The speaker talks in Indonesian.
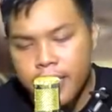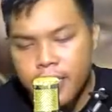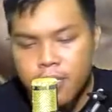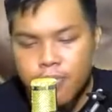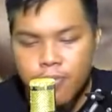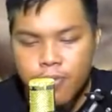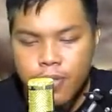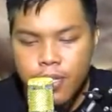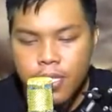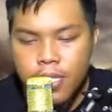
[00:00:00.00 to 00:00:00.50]

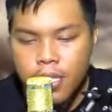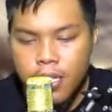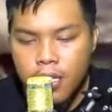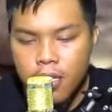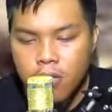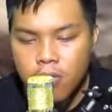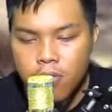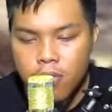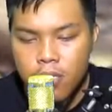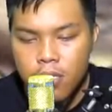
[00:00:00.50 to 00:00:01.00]
10
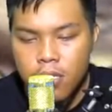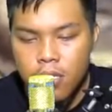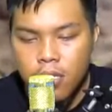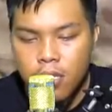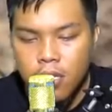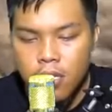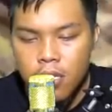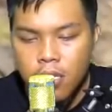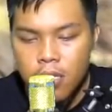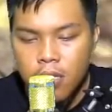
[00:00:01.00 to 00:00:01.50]
detik itu masih
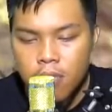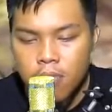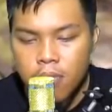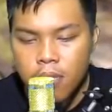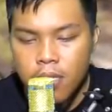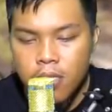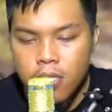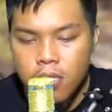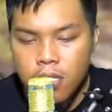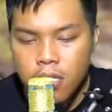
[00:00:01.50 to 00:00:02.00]

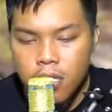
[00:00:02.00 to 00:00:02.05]
masih